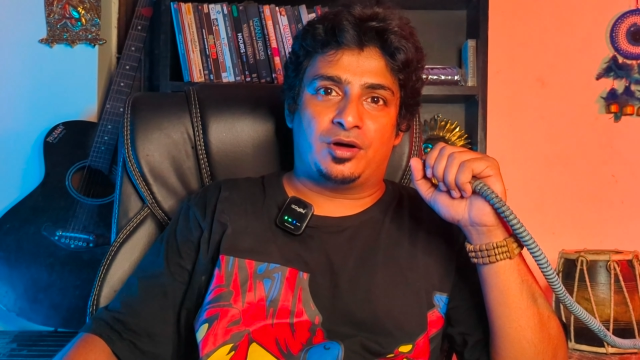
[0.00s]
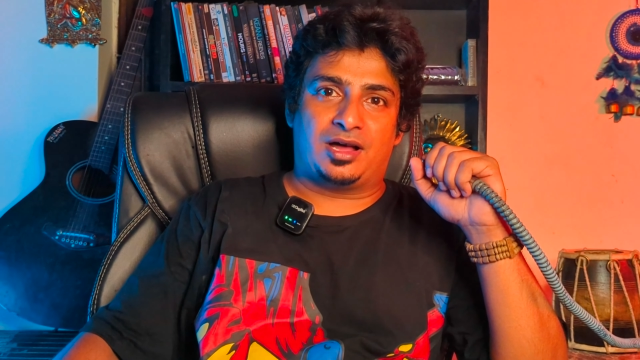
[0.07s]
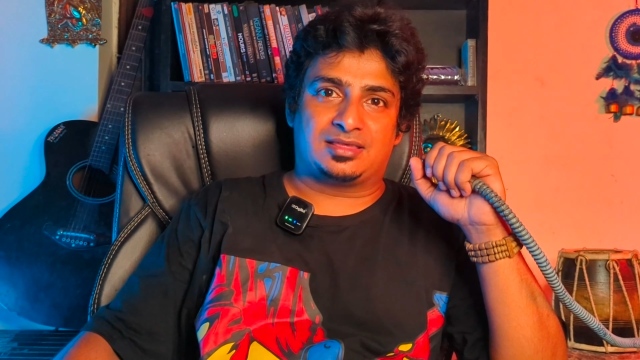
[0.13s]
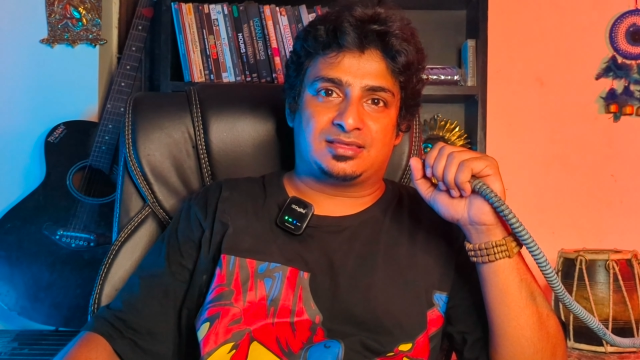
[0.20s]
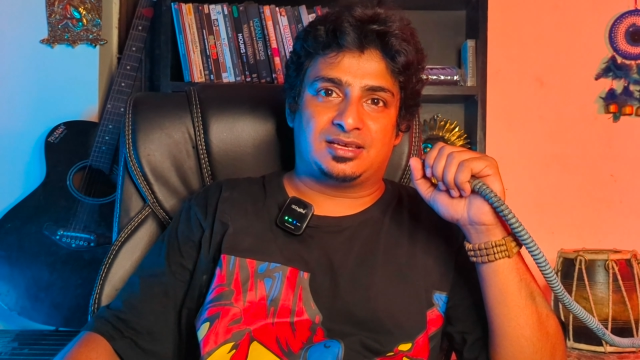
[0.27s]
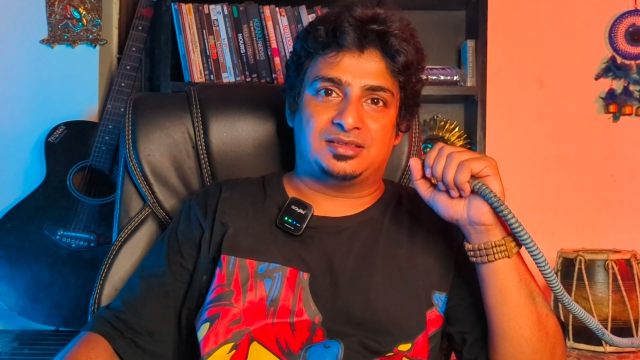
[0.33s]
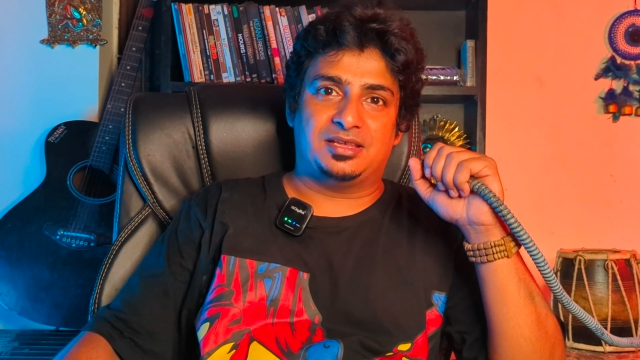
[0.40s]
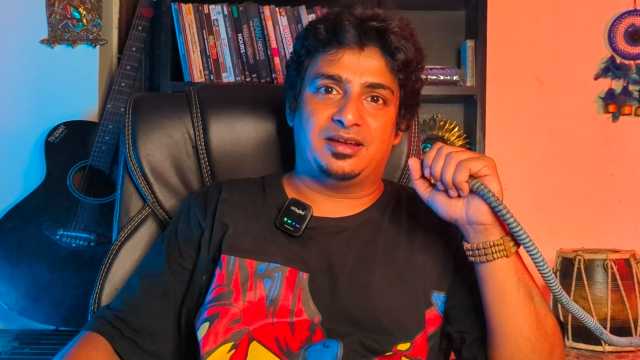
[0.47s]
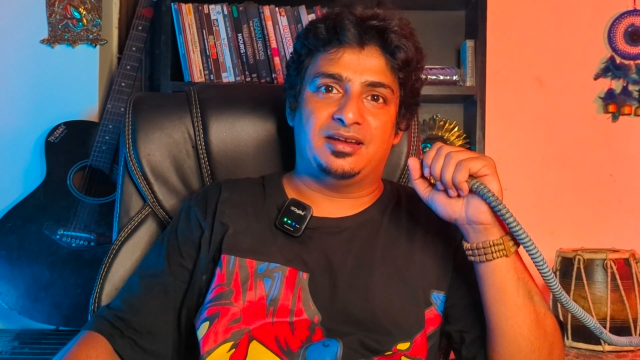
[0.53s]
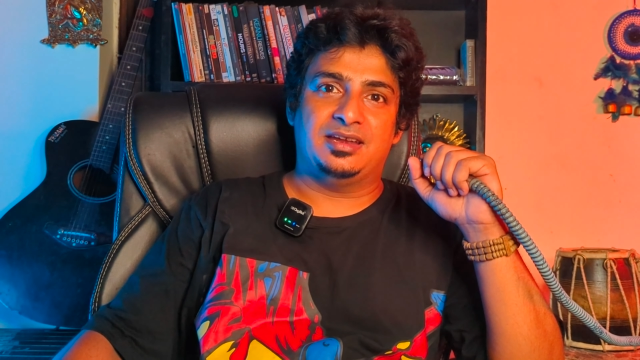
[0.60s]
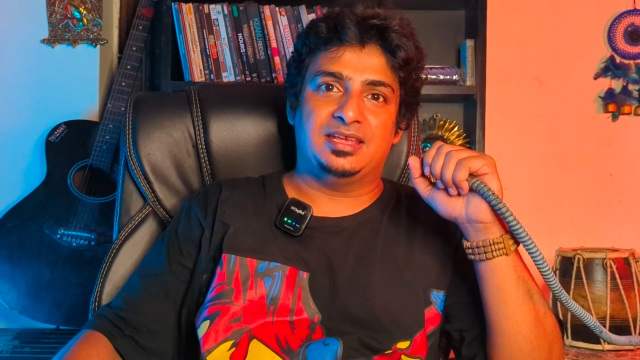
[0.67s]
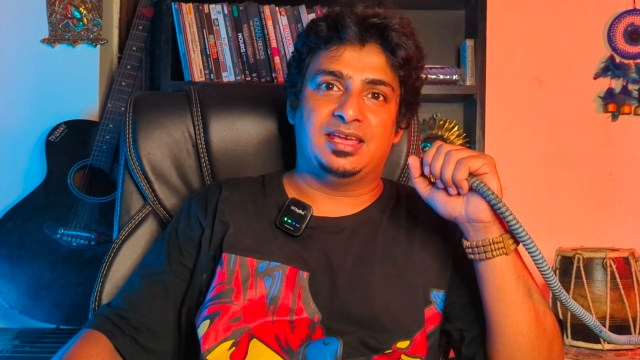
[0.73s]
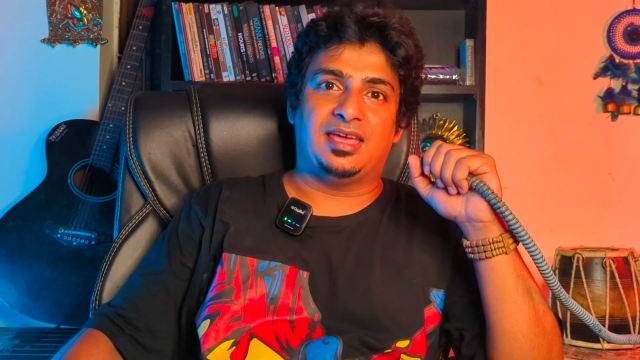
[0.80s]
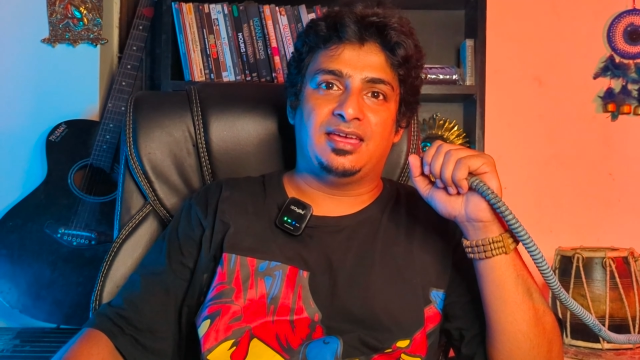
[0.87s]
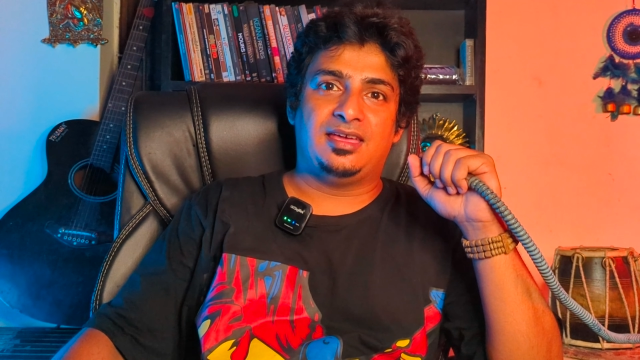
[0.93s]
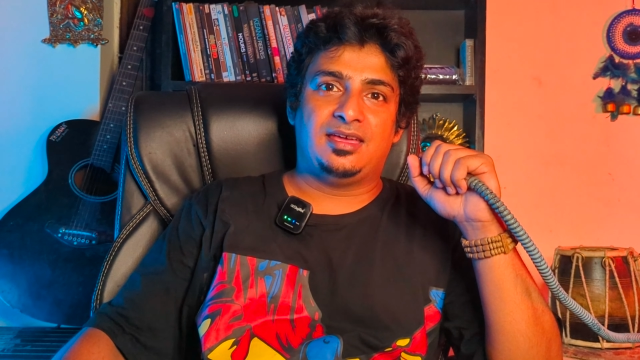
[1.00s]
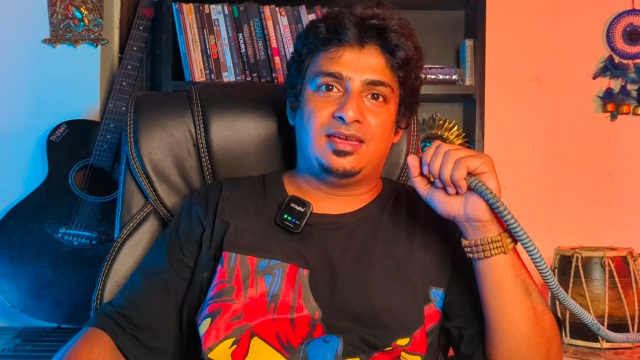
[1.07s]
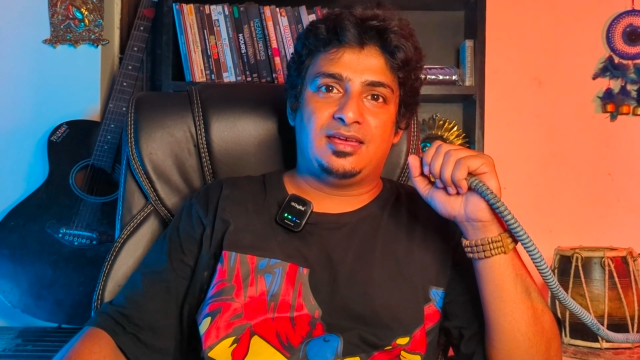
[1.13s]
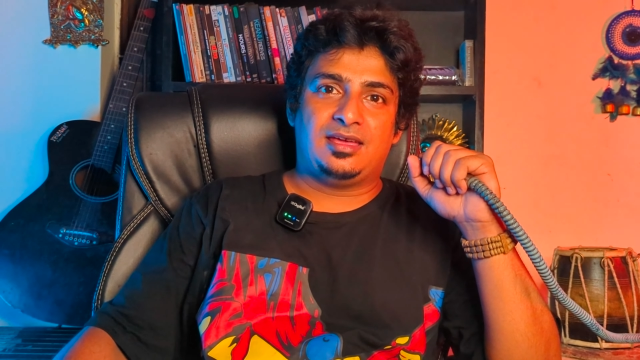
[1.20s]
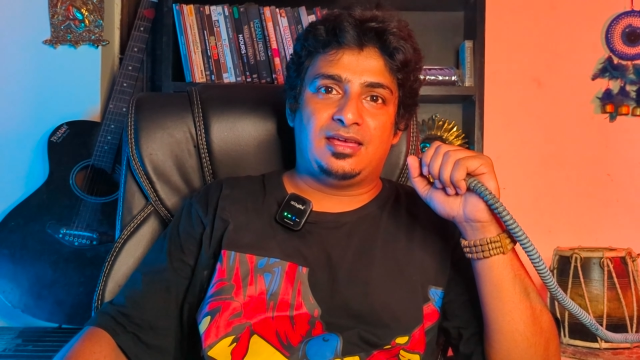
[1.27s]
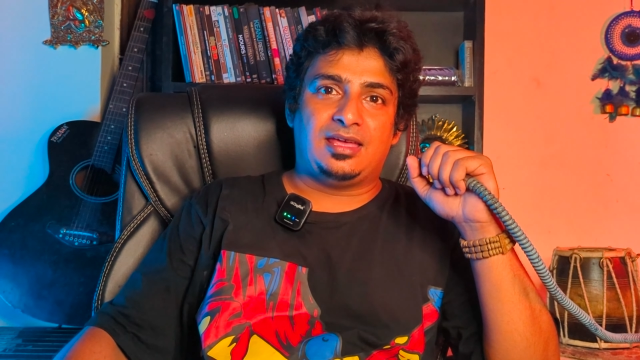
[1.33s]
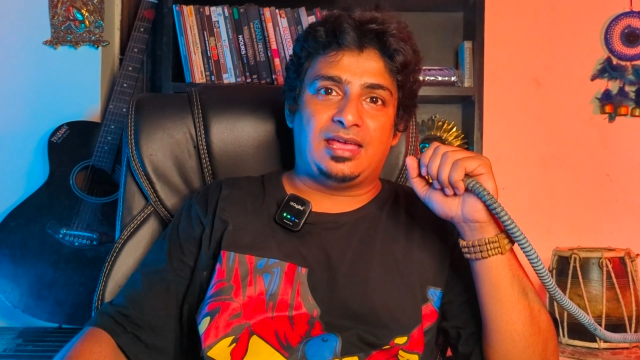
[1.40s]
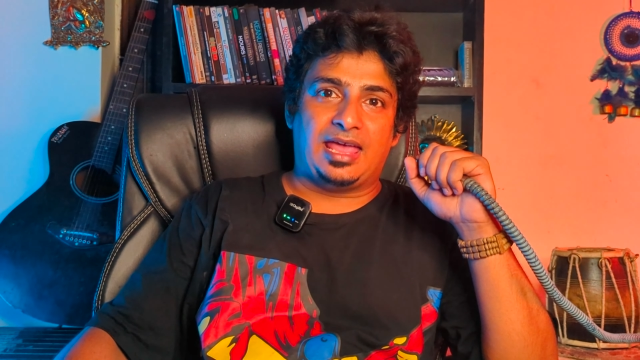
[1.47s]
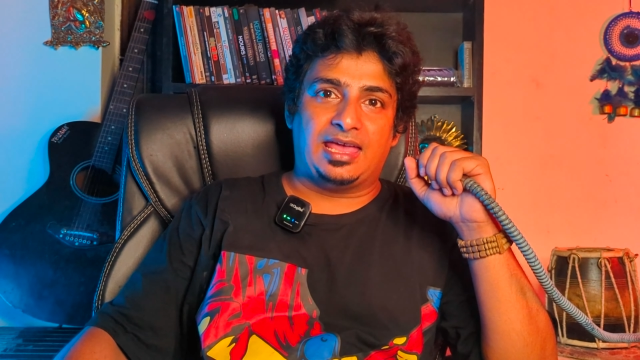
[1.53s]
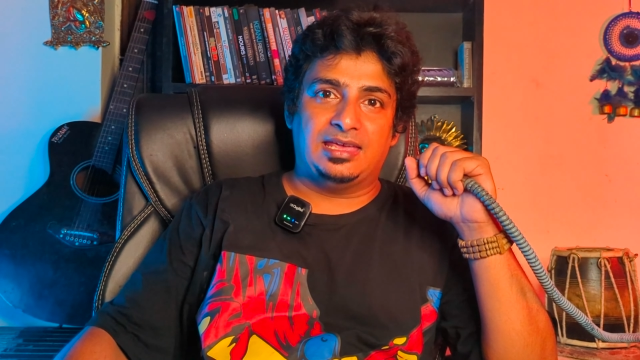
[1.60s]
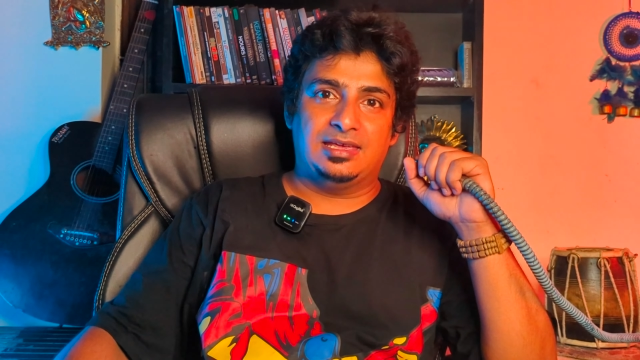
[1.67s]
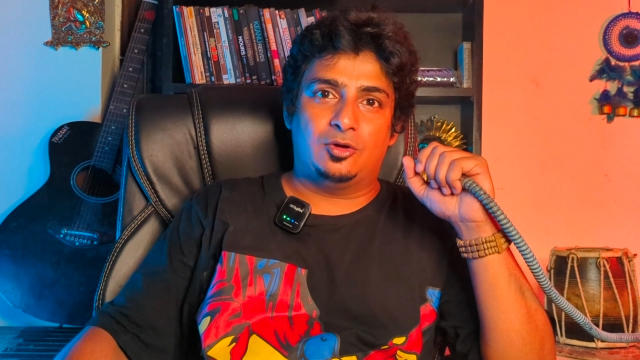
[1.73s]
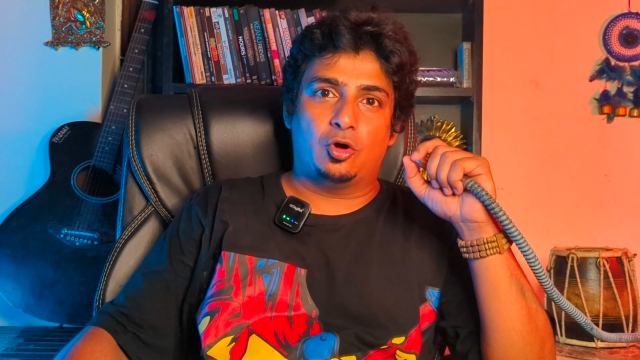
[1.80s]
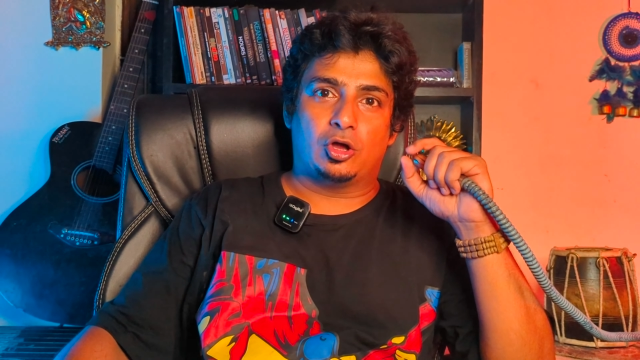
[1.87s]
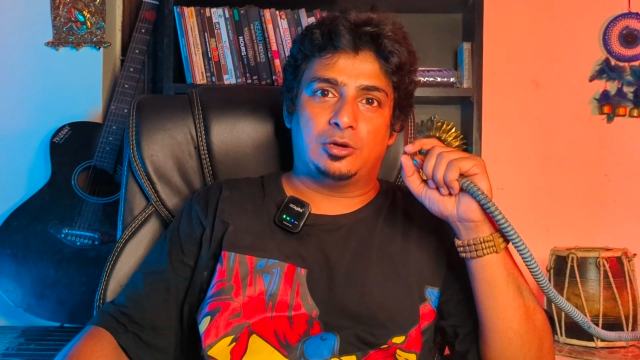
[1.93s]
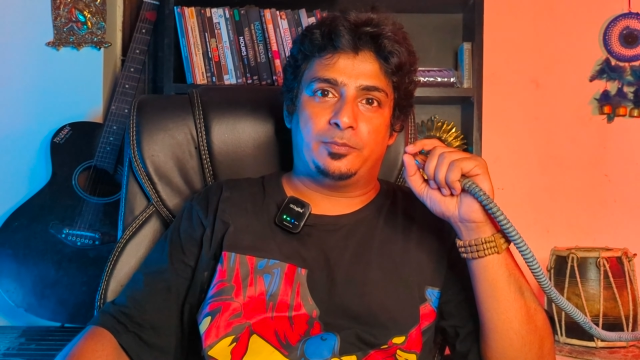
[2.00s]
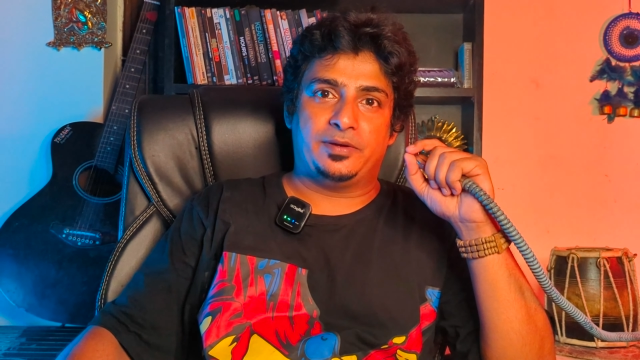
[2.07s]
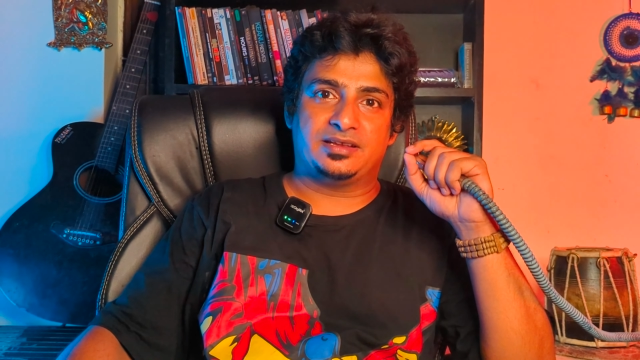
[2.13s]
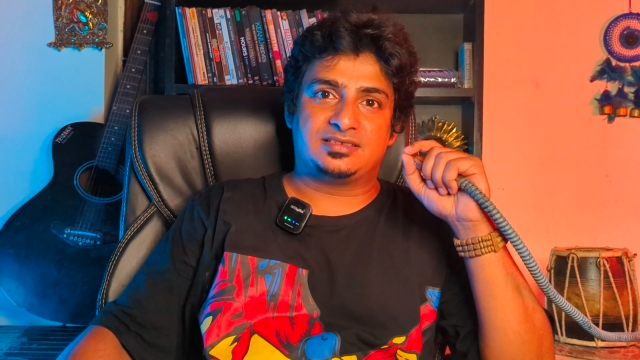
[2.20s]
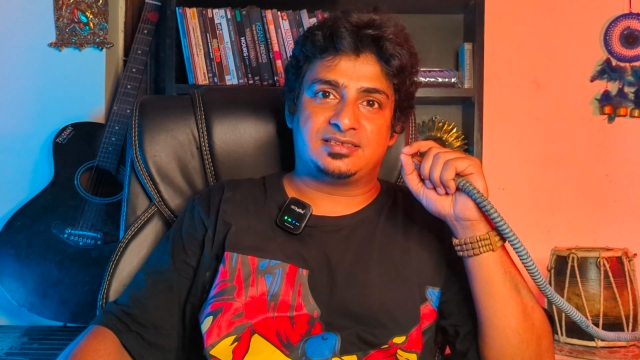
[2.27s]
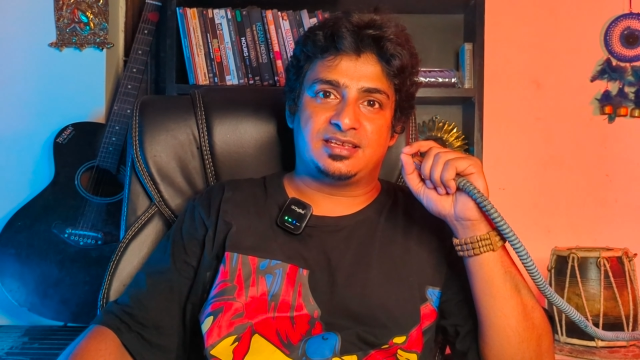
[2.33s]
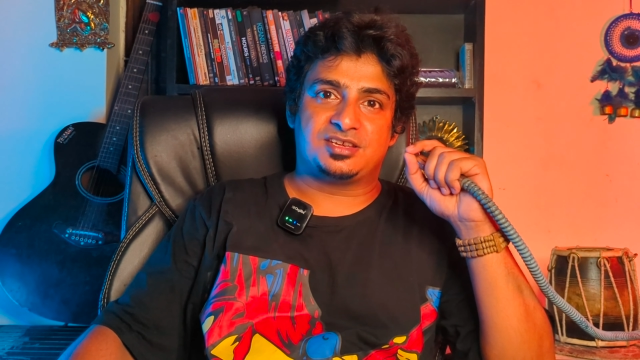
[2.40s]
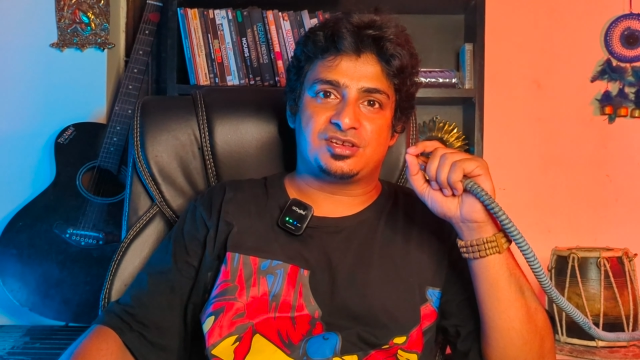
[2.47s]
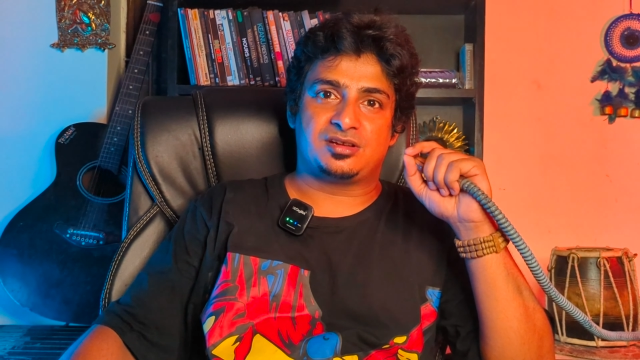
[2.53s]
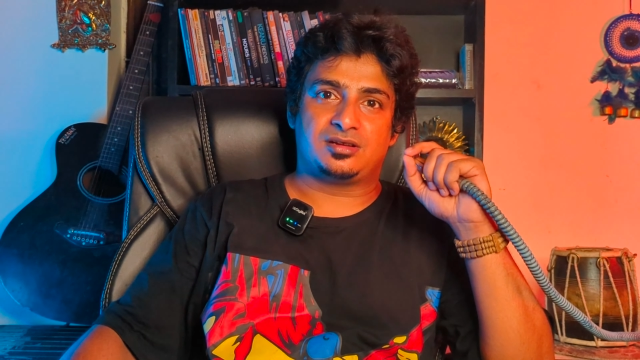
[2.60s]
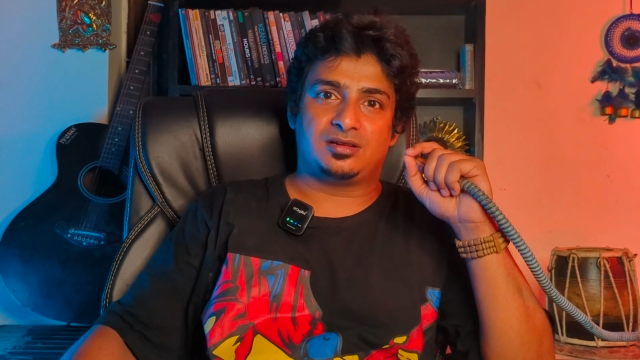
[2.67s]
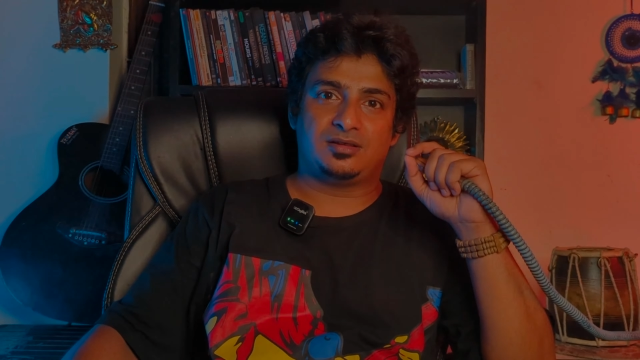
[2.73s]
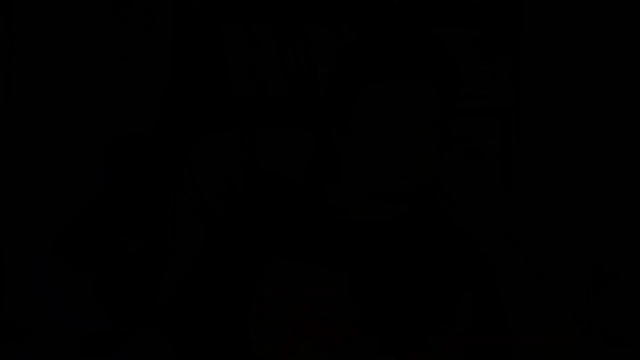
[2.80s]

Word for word: আত্মাদের নিয়ে এই গল্পের সেশন